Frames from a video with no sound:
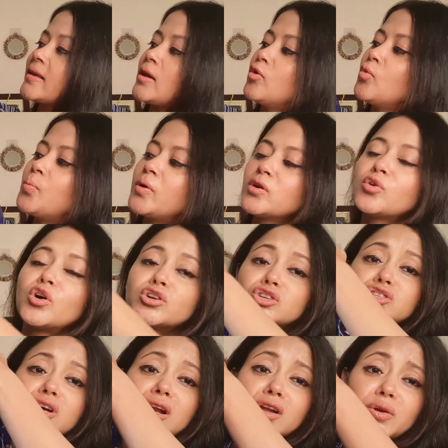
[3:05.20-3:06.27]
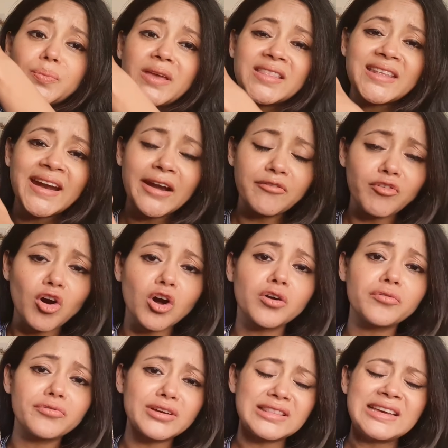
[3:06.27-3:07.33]
के ऊपर गोल्डन कलर में थ्रेड
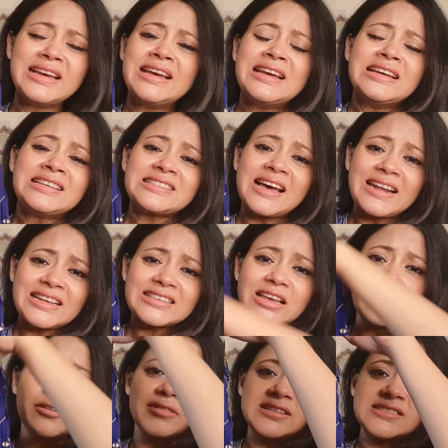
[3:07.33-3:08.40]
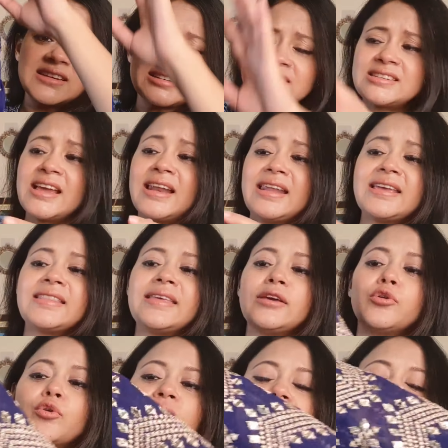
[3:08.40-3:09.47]
वर्क विथ सारे सिक्वेंस का डिटेलिंग दी
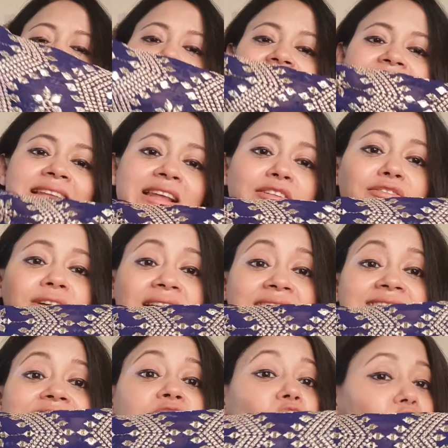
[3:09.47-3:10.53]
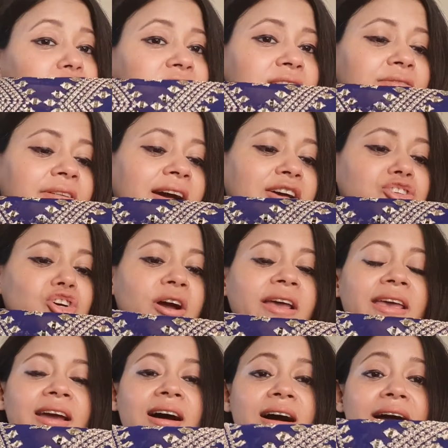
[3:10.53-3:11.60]
हुई है स्लीव वाइज लॉन्ग स्लीव आ
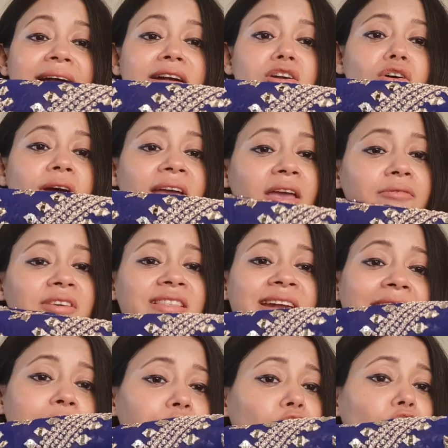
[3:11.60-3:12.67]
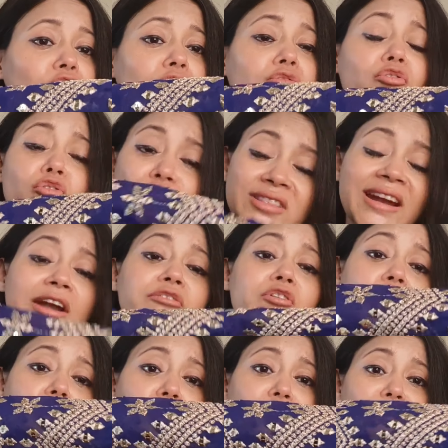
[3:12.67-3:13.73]
जाएगा एंड हेवी थ्रेड वर्क थ्रेड
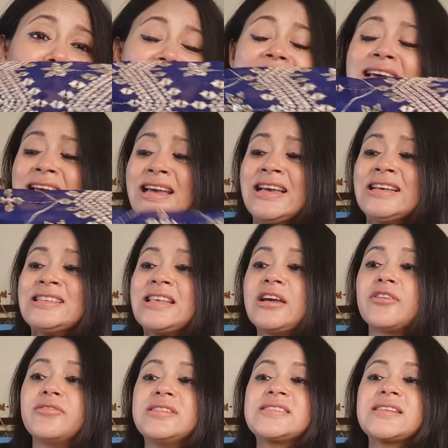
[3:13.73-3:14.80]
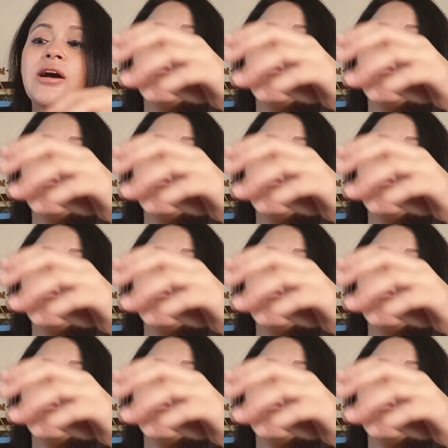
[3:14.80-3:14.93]
वर्क विथ सिक्वेंस का